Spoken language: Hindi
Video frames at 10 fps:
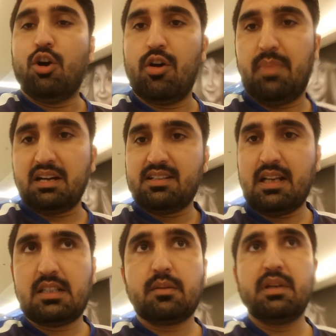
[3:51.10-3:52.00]
और
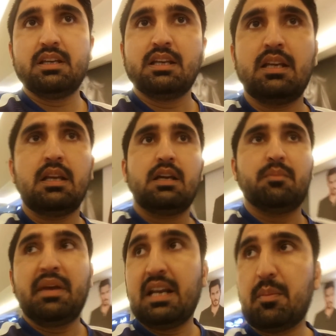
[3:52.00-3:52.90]
पाकिस्तान से भी
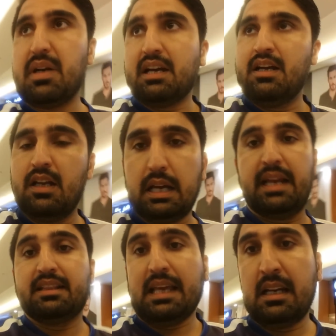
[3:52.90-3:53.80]
मेनली पठान
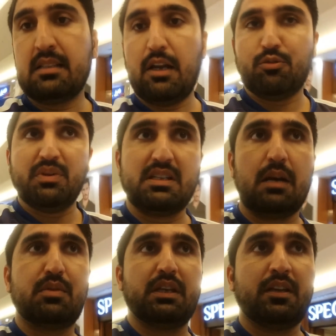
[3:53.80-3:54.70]
एंड देन साउथ
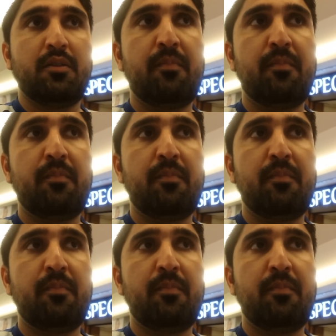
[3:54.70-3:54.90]
पंजाब से